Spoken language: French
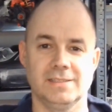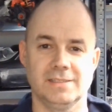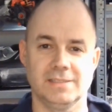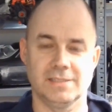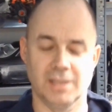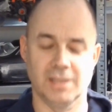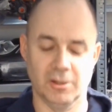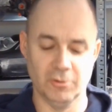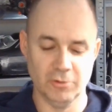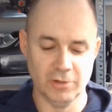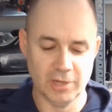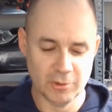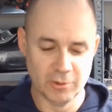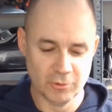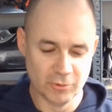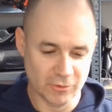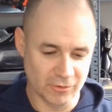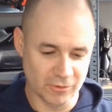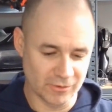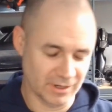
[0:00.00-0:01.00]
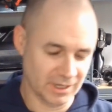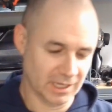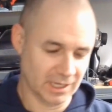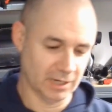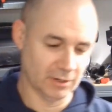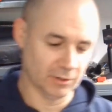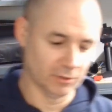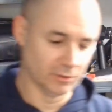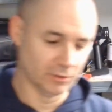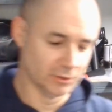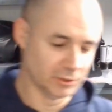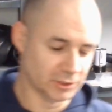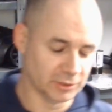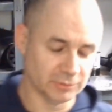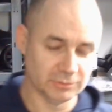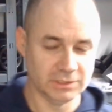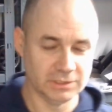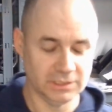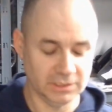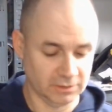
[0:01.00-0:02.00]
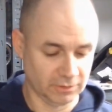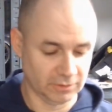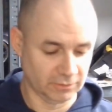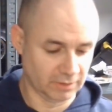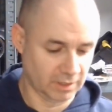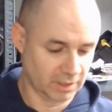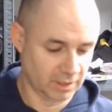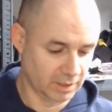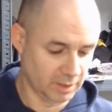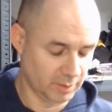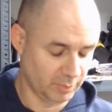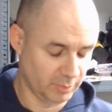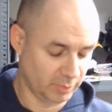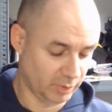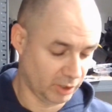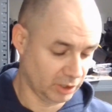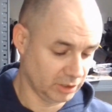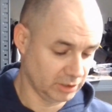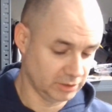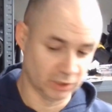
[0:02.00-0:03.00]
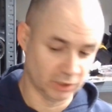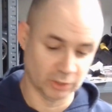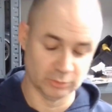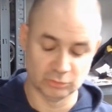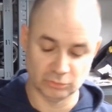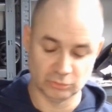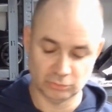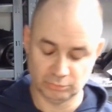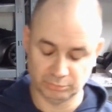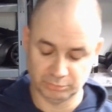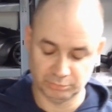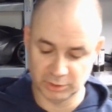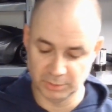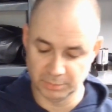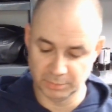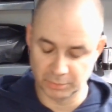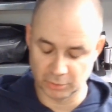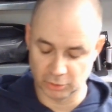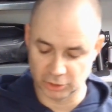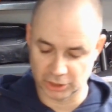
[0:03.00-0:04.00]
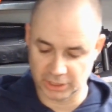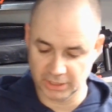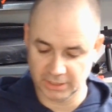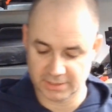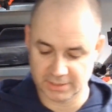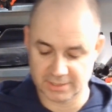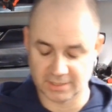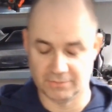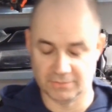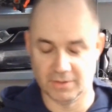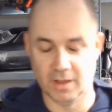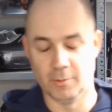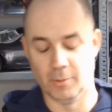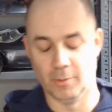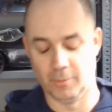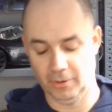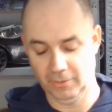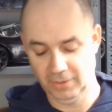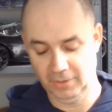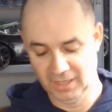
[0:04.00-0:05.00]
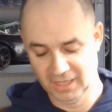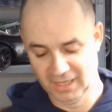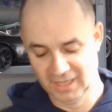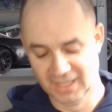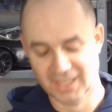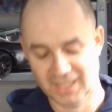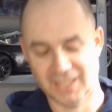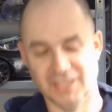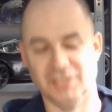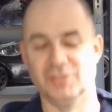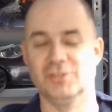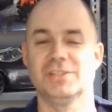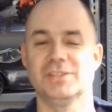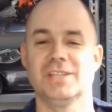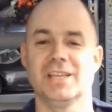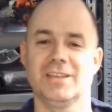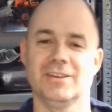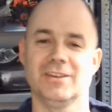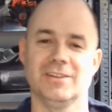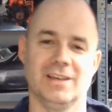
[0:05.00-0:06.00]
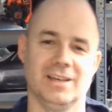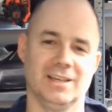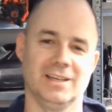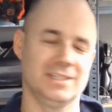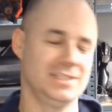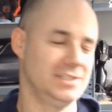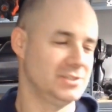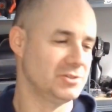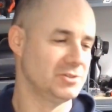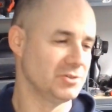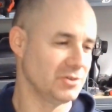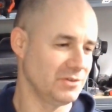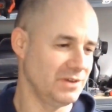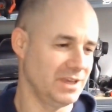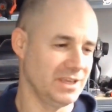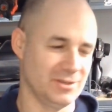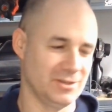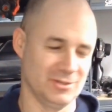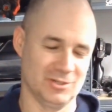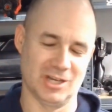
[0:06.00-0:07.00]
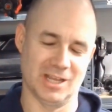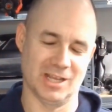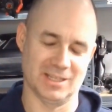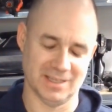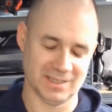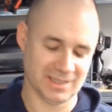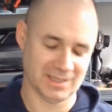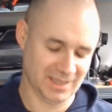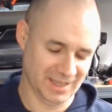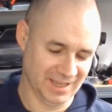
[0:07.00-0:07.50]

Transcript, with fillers: Salut les loulous Alors aujourd'hui, on va parler d'un petit projet. Ça fait un moment. Je sais qu'il y en a un qui surveille et que je l'attaque.